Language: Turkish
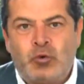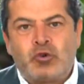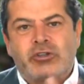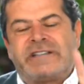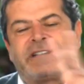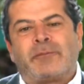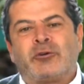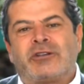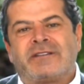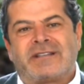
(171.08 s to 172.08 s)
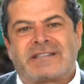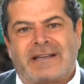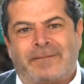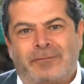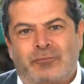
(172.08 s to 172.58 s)
Üç kitap önerin
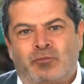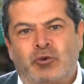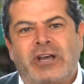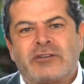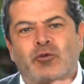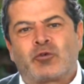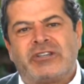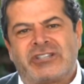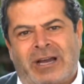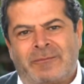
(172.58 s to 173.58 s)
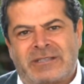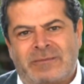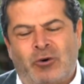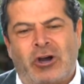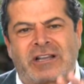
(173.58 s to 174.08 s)
desem. Bu yaz
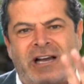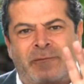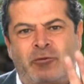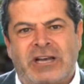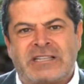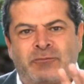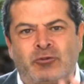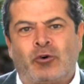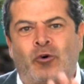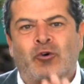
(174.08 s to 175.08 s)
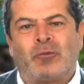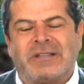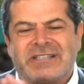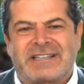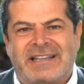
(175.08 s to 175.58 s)
okuyacağımız, muhakkak bu yaz bunu
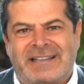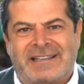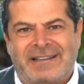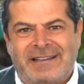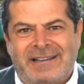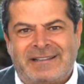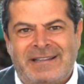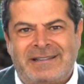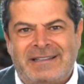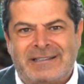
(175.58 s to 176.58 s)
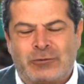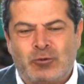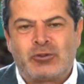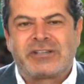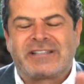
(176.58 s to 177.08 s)
okumanız gerek dediğiniz
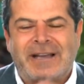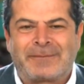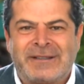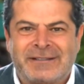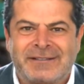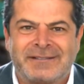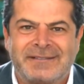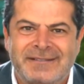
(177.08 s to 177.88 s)
üç kitap nedir?